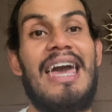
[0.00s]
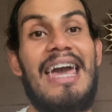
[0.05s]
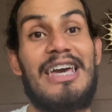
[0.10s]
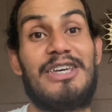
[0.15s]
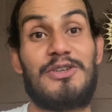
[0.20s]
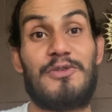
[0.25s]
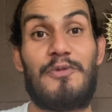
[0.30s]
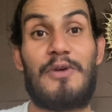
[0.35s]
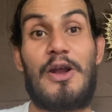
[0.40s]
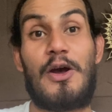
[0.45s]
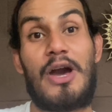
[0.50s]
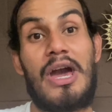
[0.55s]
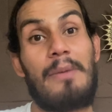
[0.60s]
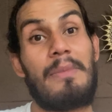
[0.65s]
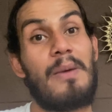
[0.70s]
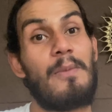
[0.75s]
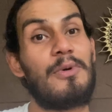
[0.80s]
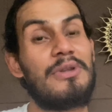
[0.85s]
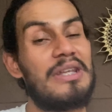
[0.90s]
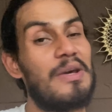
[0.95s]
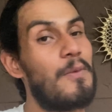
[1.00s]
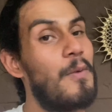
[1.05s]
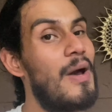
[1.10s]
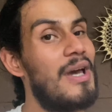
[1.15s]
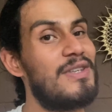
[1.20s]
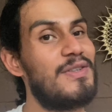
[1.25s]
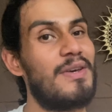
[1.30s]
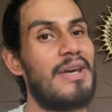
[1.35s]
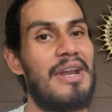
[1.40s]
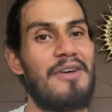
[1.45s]
Eso fue lo que me motivó
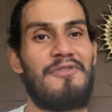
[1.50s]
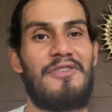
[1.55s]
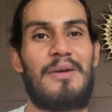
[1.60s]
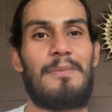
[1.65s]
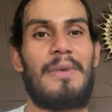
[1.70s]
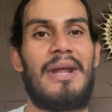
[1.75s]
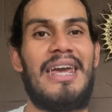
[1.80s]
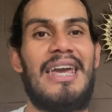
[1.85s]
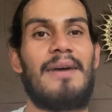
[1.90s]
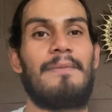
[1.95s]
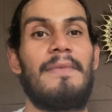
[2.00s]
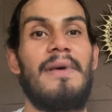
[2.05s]
a estudiar enfermería.